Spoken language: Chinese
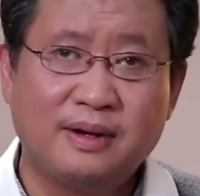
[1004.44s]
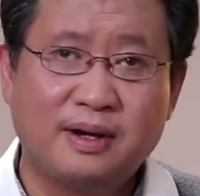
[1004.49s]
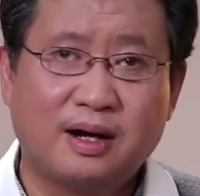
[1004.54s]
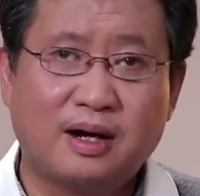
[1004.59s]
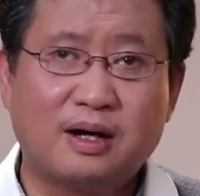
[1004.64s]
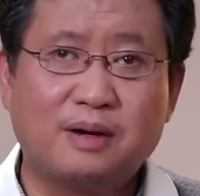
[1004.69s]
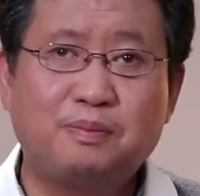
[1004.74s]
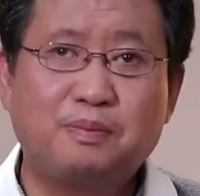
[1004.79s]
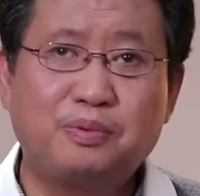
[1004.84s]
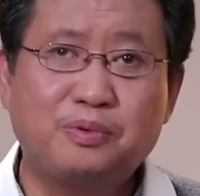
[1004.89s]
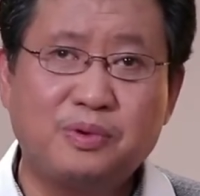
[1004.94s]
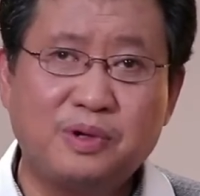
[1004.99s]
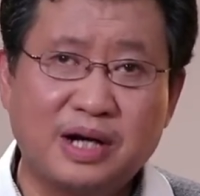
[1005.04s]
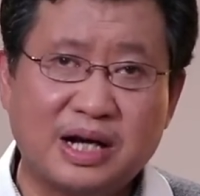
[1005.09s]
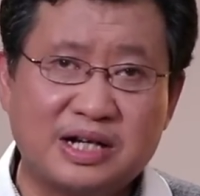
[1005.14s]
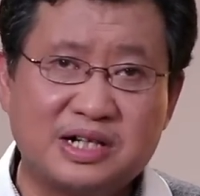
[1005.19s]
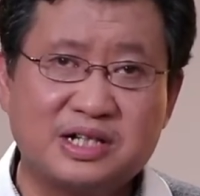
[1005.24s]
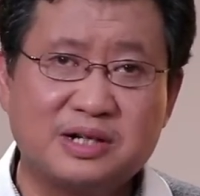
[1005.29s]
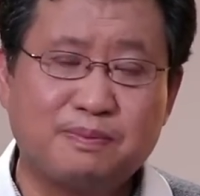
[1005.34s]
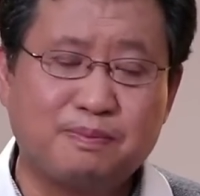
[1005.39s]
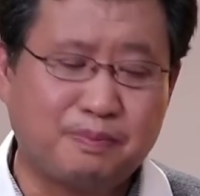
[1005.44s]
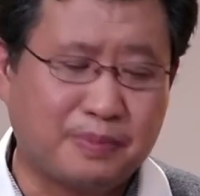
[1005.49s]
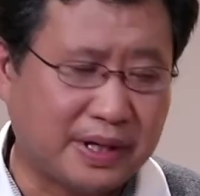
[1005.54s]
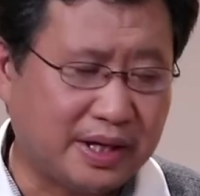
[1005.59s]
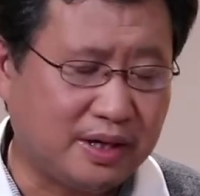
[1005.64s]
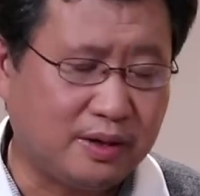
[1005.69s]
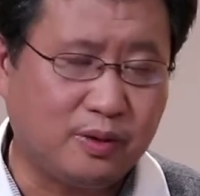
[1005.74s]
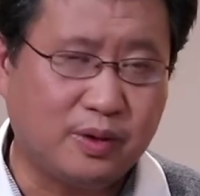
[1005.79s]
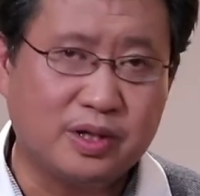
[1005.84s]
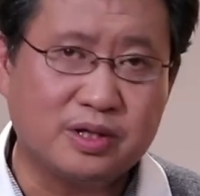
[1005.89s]
而波兰是
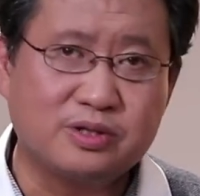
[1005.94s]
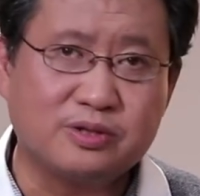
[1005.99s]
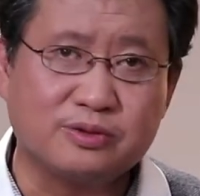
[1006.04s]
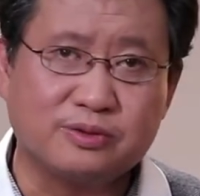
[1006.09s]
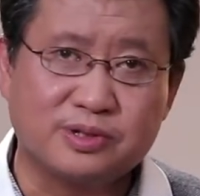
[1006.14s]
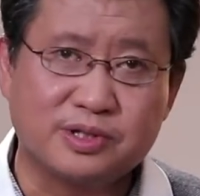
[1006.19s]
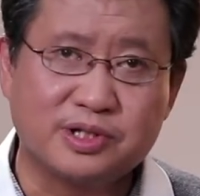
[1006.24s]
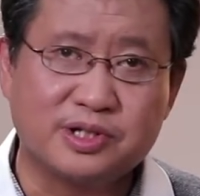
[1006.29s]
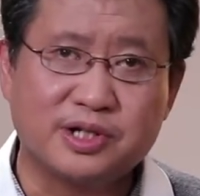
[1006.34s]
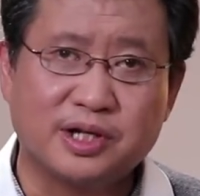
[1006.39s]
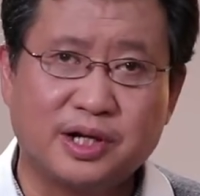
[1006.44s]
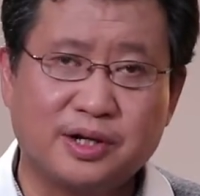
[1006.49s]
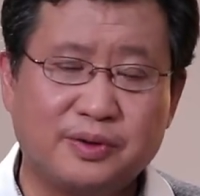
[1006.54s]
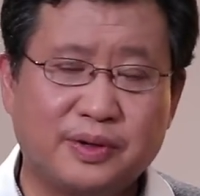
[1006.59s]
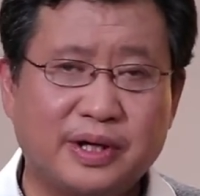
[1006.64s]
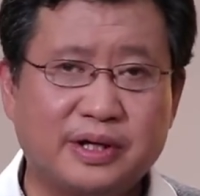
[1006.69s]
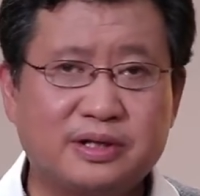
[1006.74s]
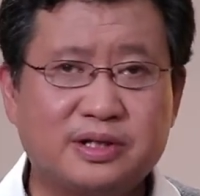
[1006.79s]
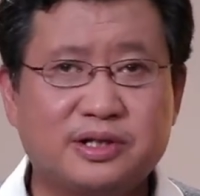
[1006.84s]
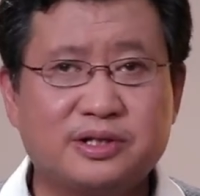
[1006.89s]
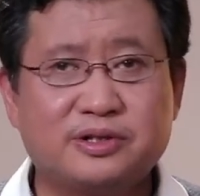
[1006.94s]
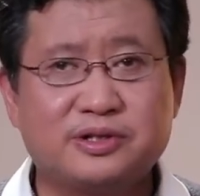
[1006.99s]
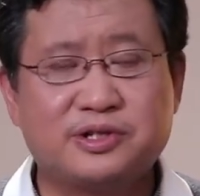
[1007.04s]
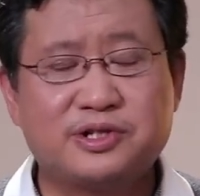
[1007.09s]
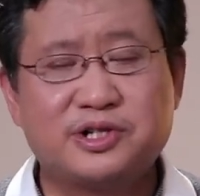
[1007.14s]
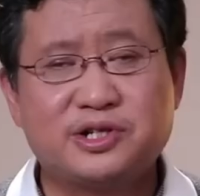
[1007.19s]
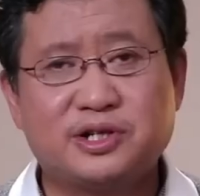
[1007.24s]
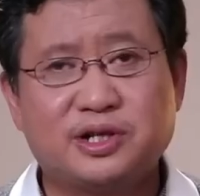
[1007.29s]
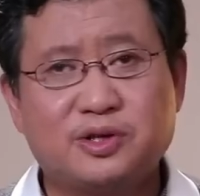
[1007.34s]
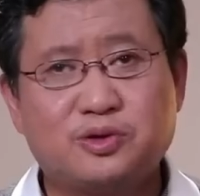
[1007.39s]
北约组织成员，这就是
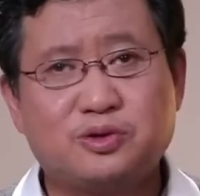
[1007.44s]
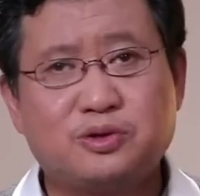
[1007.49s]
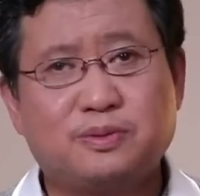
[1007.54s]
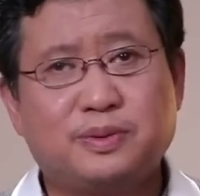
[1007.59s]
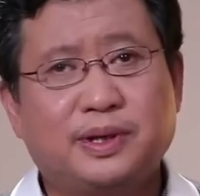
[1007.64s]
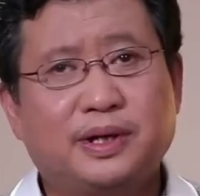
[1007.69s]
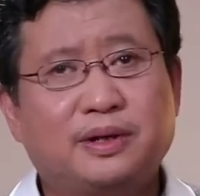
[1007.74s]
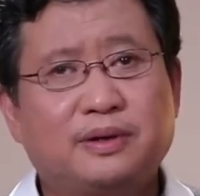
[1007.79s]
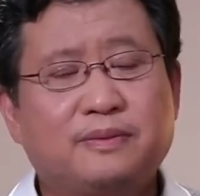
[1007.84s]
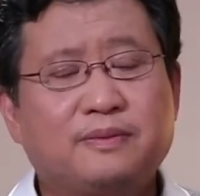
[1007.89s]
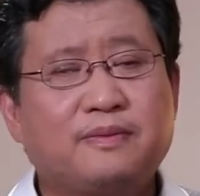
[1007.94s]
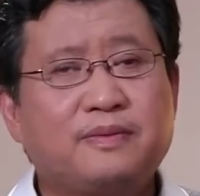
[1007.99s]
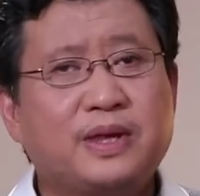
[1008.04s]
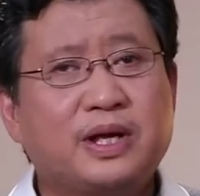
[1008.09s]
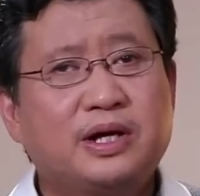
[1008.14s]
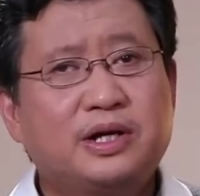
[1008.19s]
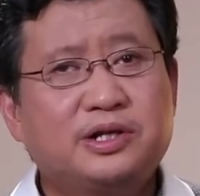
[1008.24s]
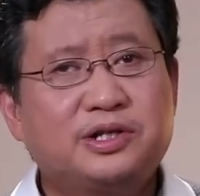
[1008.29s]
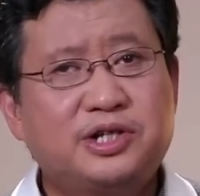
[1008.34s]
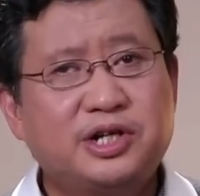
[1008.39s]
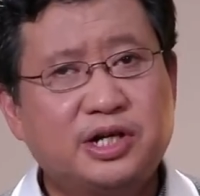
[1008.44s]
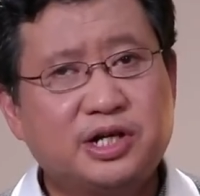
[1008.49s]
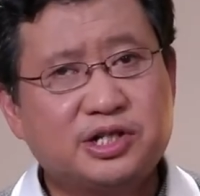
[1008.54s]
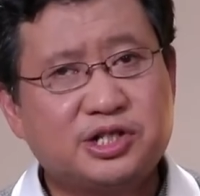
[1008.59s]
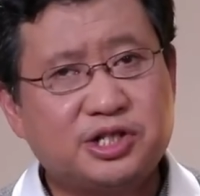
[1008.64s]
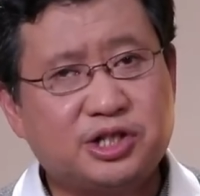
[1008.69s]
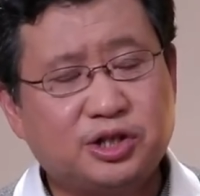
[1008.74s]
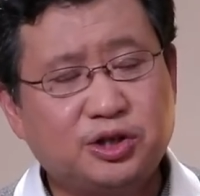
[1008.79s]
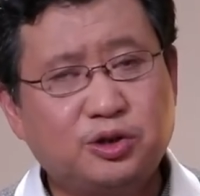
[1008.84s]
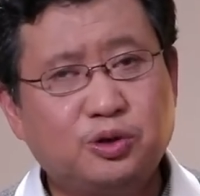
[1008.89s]
质的区别了。这个
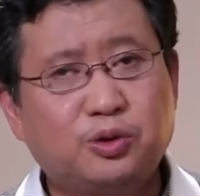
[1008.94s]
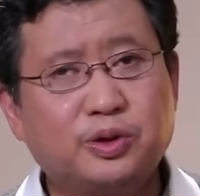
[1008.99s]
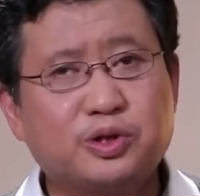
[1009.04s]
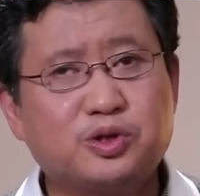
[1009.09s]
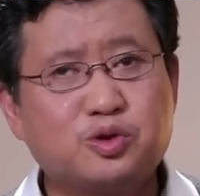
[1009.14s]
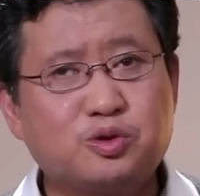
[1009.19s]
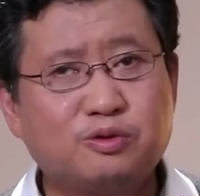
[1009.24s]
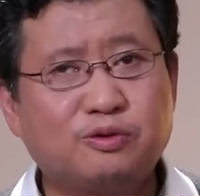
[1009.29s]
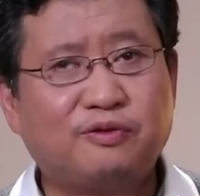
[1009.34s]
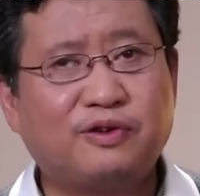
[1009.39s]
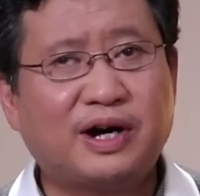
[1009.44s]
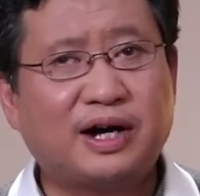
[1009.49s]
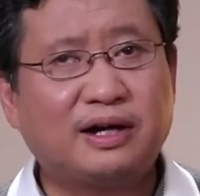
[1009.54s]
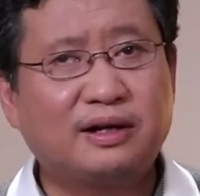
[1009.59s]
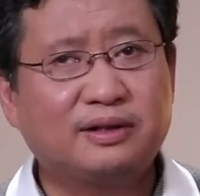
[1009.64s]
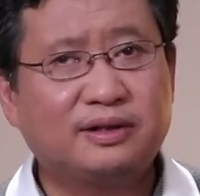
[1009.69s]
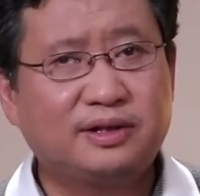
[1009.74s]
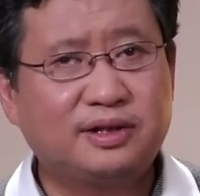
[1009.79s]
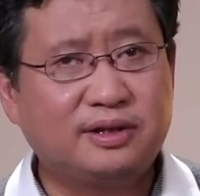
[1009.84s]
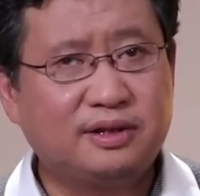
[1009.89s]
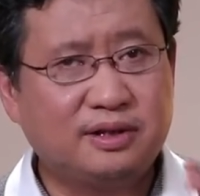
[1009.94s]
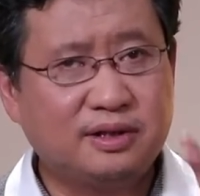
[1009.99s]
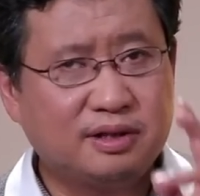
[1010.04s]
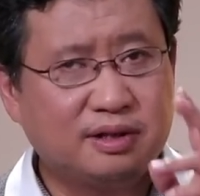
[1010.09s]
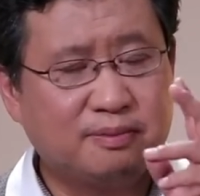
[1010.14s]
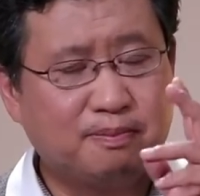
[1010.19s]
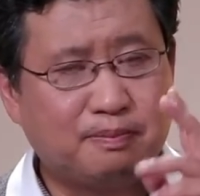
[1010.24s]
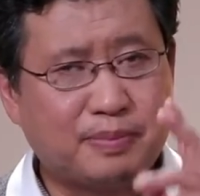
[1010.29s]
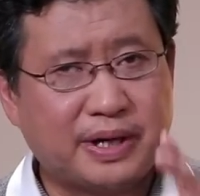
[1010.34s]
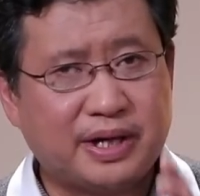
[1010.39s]
行动会触发
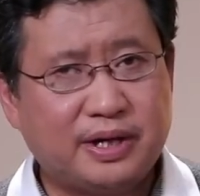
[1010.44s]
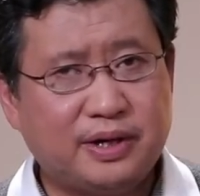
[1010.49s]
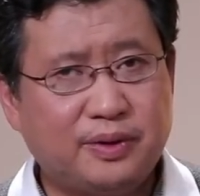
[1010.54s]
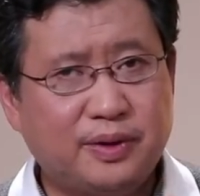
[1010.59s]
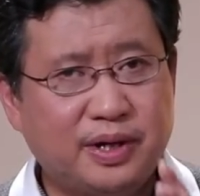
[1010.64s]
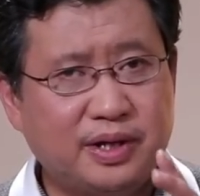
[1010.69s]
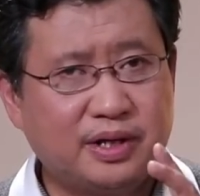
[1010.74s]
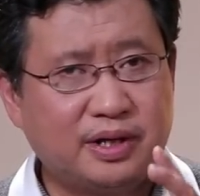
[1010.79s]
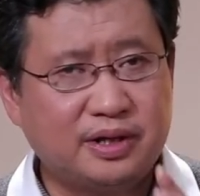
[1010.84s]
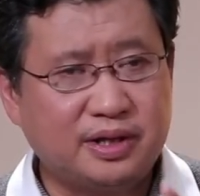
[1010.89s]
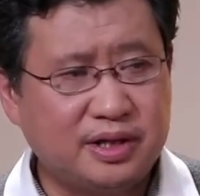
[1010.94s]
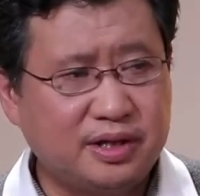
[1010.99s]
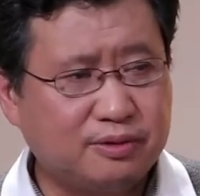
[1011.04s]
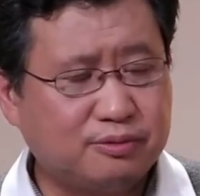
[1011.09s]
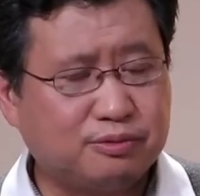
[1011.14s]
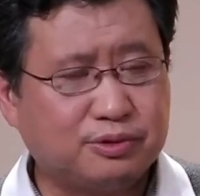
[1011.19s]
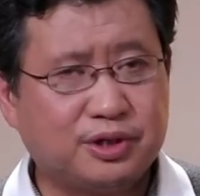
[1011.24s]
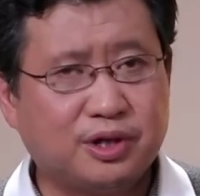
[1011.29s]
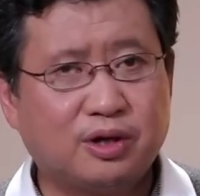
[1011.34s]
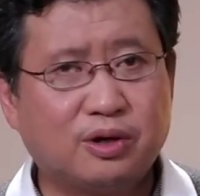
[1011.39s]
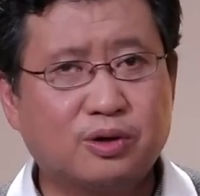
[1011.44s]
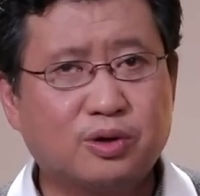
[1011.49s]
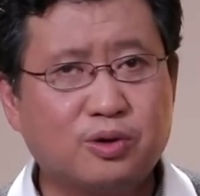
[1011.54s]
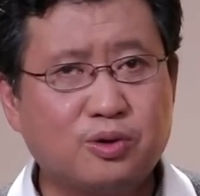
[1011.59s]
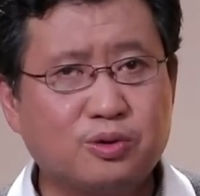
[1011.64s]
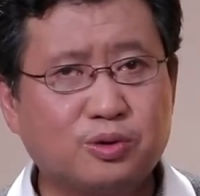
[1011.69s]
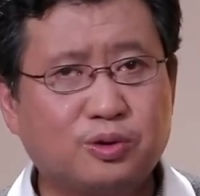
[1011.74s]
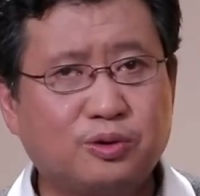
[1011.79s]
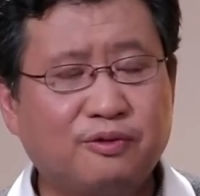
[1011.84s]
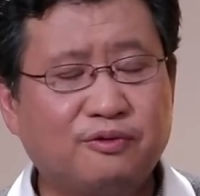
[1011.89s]
北约的第五条
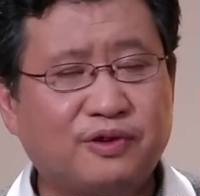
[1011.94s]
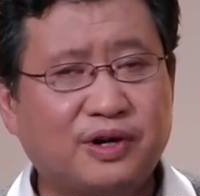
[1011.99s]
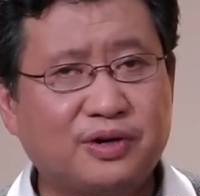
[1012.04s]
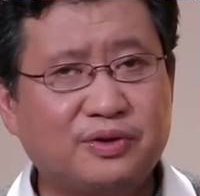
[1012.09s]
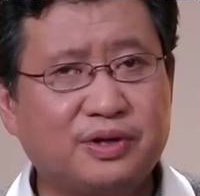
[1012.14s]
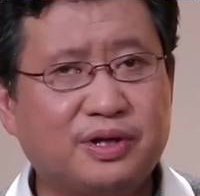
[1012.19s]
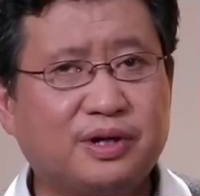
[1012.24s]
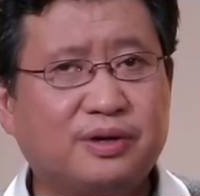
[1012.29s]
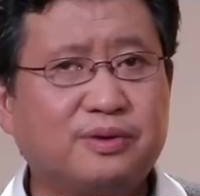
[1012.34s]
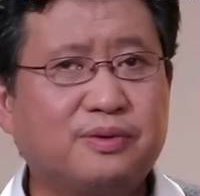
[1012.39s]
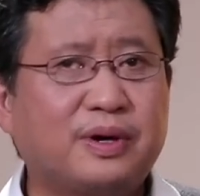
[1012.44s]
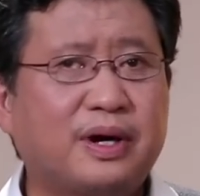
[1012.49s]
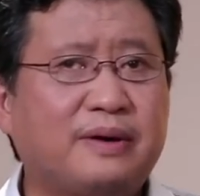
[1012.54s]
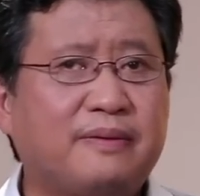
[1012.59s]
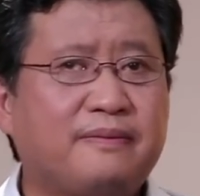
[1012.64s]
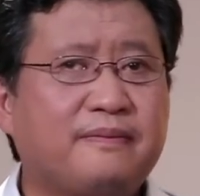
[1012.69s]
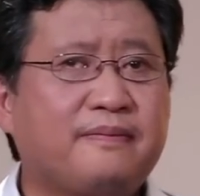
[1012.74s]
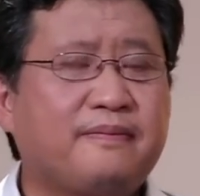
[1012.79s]
共同防御条款，